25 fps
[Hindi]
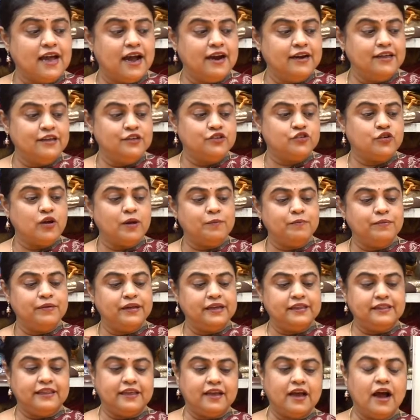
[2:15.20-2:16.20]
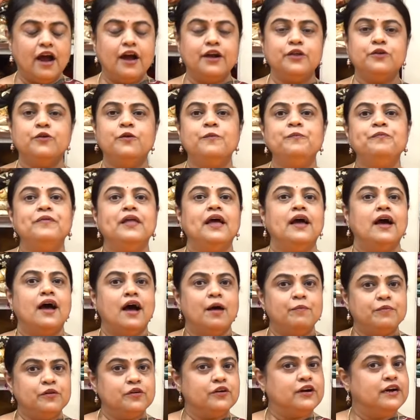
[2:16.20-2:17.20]
साड़ी जो आप दिखा रही हूँ
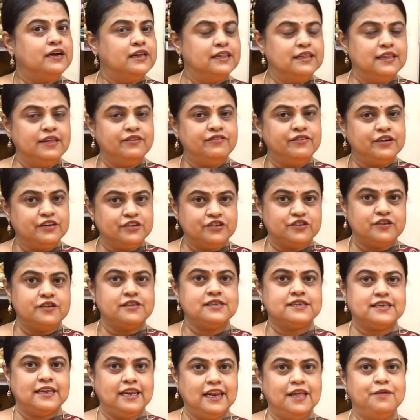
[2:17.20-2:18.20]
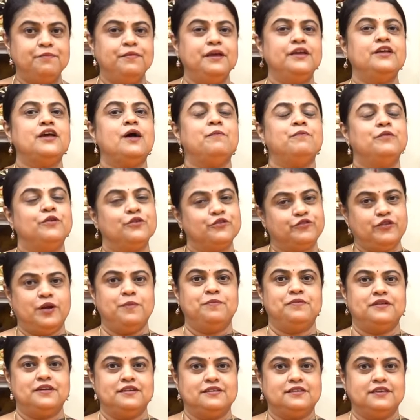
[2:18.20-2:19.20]
आप लोग हल्दी फंक्शंस के लिए भी आप लोग
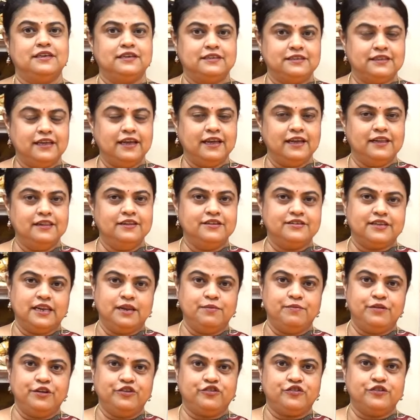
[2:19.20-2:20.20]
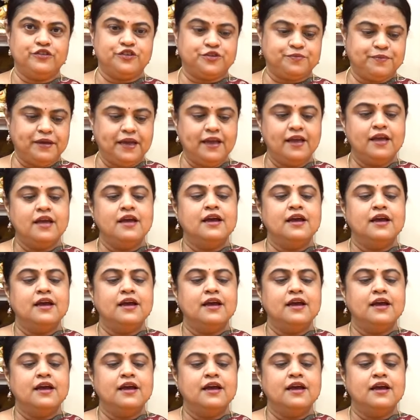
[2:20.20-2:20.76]
ड्रेप कर सकते हैं हल्दी सेलिब्रेशंस में